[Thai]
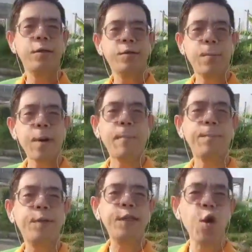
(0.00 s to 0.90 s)
บสำหรับ
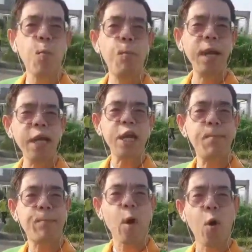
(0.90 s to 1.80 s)
Xiaomi
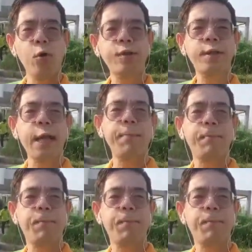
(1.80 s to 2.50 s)
Pro สิบ